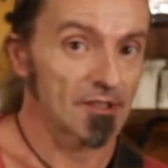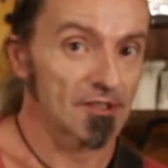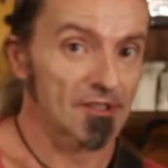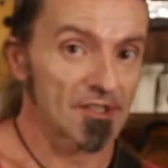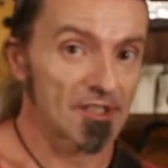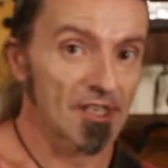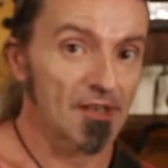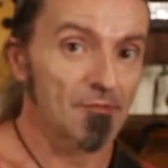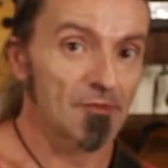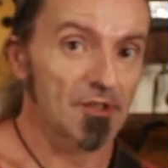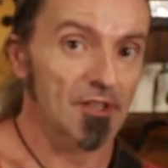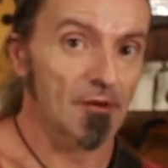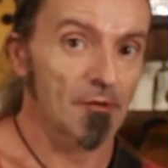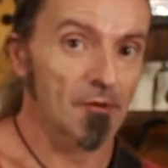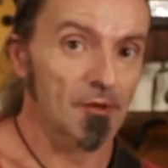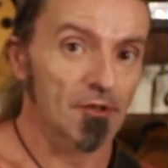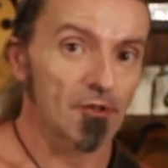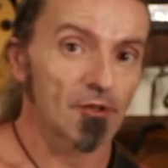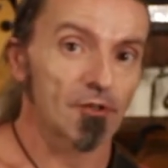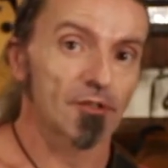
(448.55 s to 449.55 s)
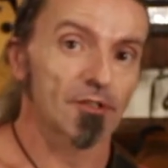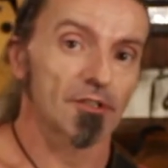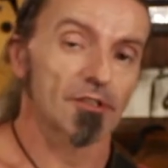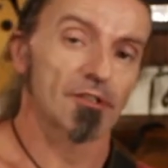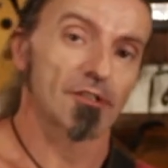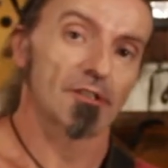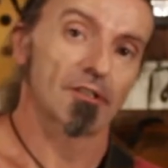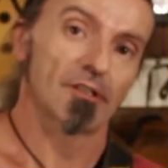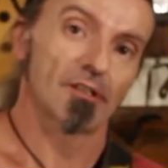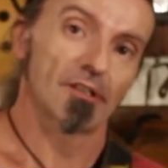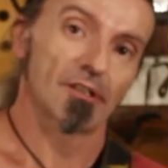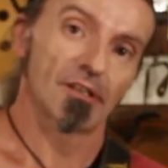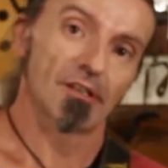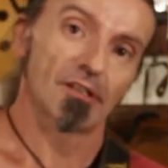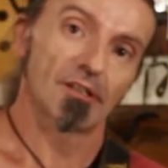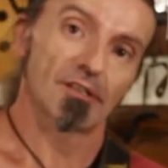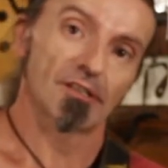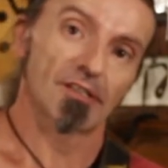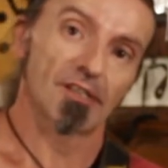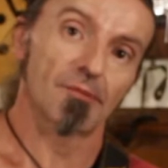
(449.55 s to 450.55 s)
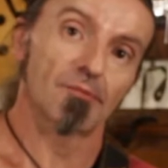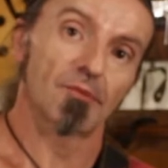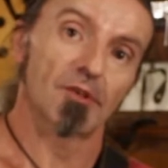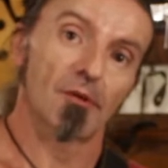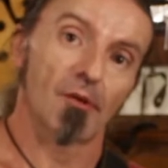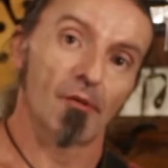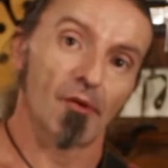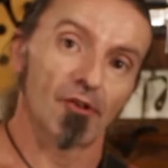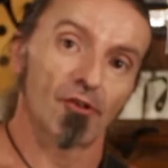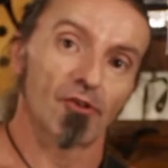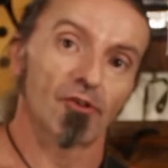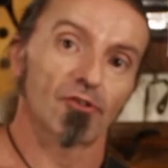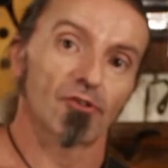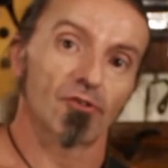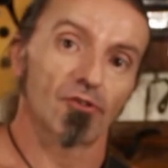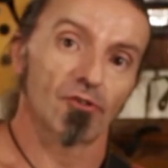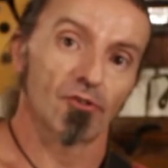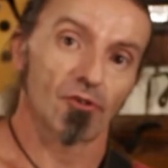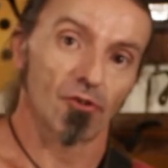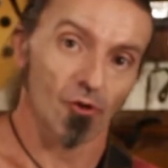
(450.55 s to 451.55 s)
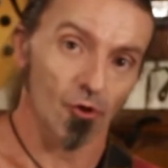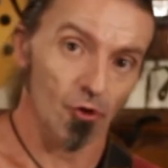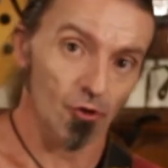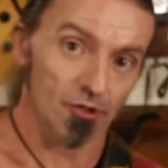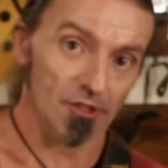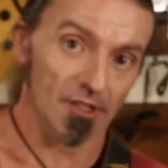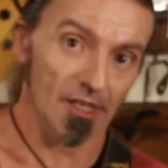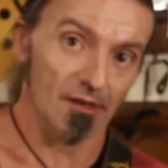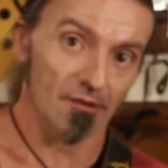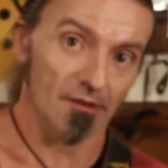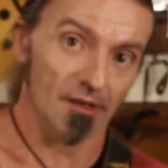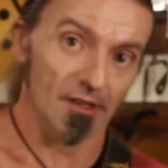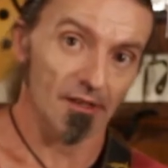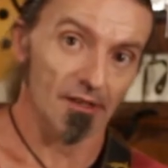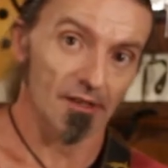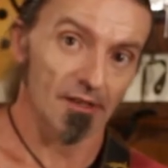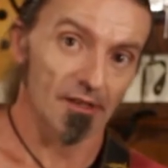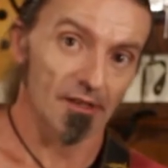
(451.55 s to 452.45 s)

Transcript: séptima menor, séptima mayor, octava.